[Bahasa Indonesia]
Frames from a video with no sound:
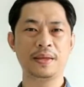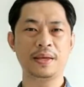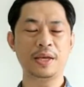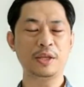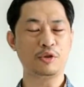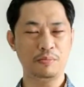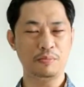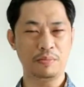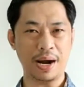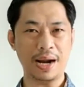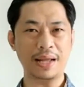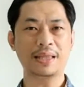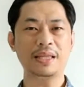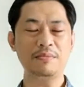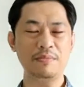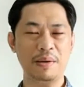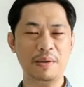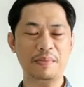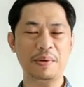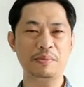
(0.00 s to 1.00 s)
itu berarti
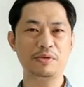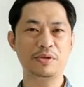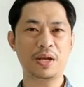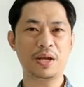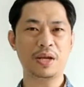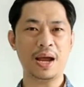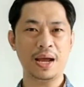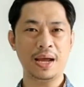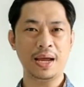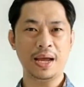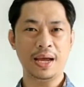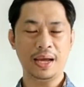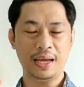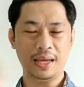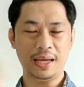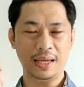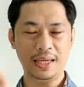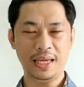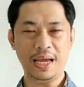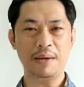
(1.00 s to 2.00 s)
Bapak Ibu Saudara
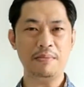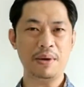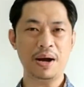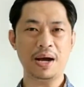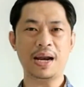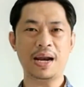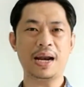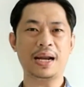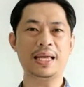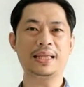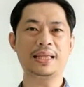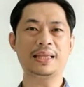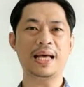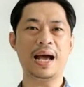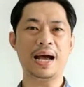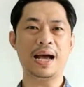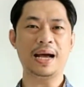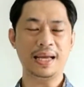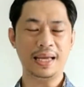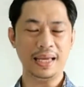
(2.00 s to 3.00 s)
ia mengenal kita
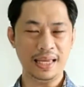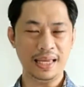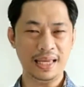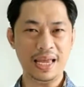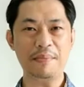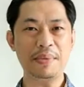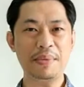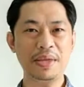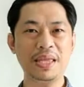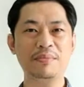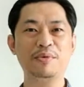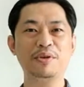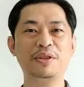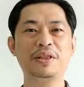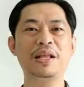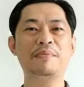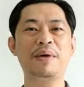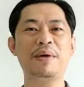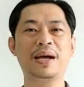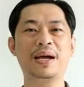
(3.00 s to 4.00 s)
ia menyebut
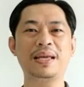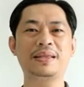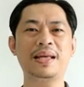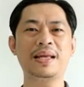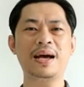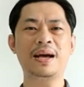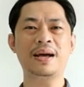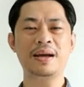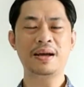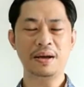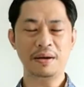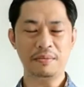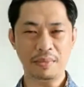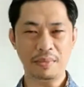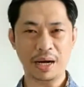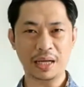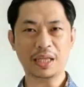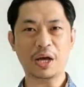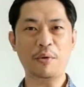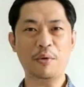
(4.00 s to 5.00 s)
nama kita
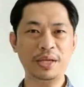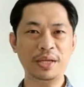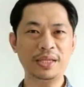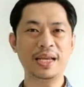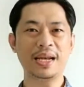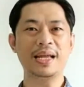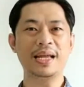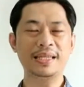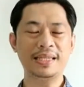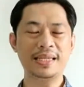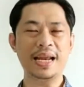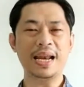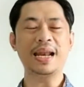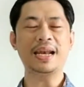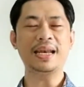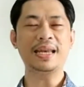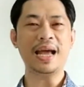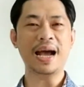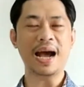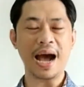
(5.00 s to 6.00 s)
mengetahui
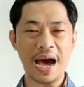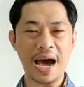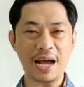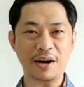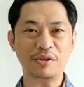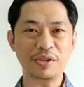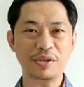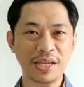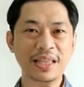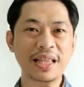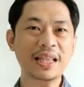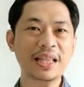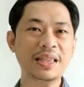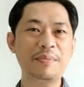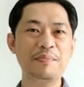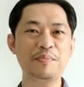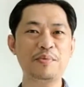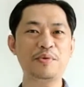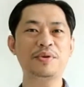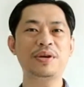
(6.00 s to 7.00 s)
jalan-jalan yang harus kita
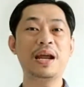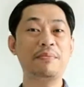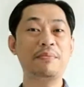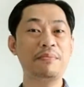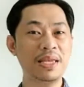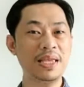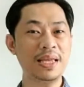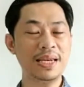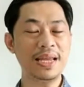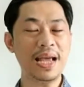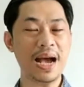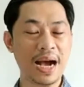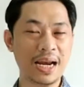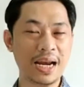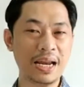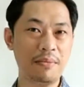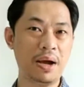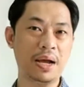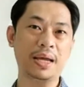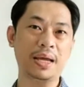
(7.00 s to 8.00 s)
tempuh dan
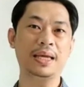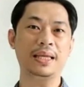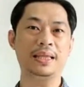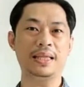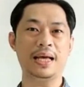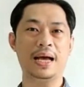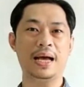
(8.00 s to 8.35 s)
menyediakannya bagi kita